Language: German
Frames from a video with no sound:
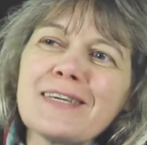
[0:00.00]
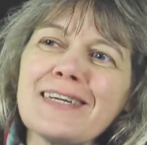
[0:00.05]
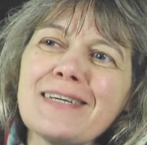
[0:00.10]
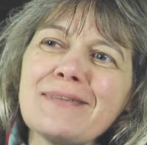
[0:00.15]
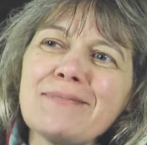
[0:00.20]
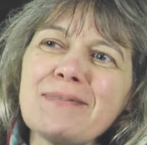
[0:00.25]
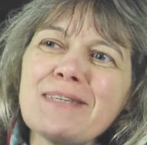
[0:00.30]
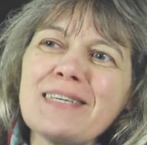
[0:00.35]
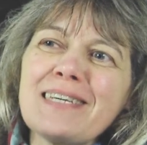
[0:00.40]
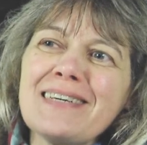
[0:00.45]

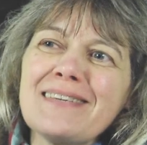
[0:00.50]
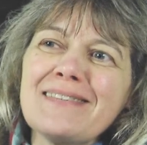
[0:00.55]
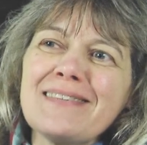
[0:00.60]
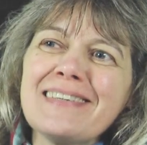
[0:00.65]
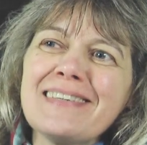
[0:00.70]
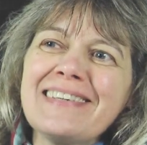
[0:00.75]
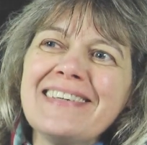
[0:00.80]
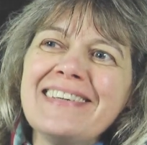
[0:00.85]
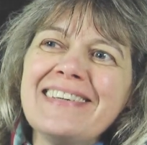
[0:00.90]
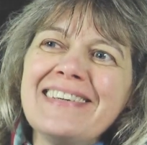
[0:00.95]
erlebt
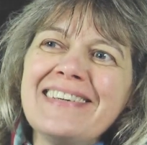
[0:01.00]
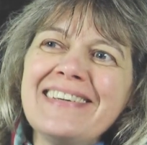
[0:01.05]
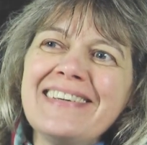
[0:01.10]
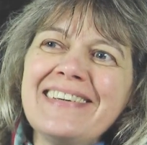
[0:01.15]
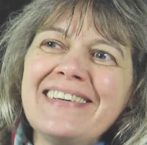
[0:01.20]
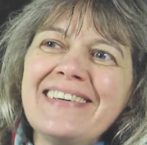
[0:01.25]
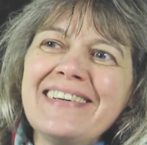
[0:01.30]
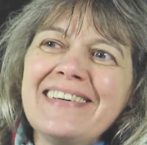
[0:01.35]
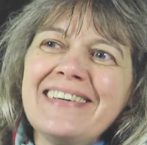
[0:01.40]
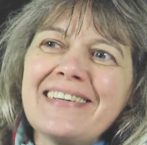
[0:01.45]
habe,
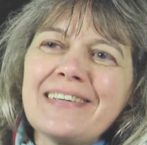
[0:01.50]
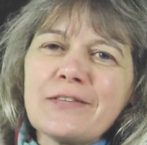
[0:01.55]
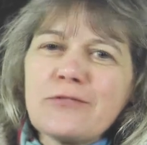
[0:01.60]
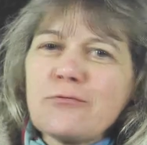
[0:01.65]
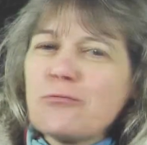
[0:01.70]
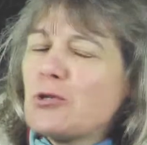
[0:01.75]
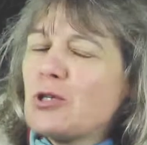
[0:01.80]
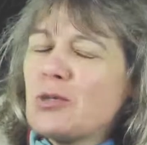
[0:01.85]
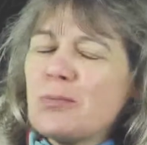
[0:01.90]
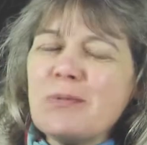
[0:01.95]

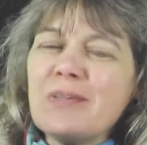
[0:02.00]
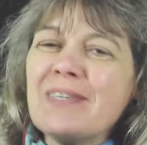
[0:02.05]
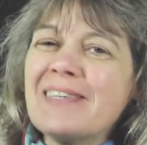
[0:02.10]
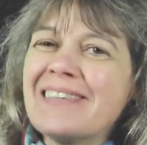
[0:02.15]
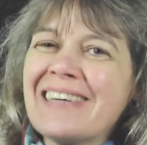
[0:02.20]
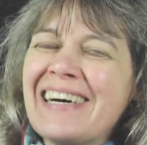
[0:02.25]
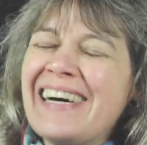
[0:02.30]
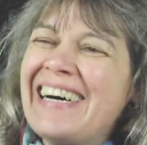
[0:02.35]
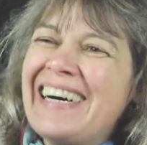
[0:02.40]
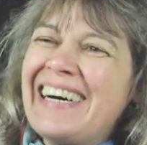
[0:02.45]
das, wo ich bin.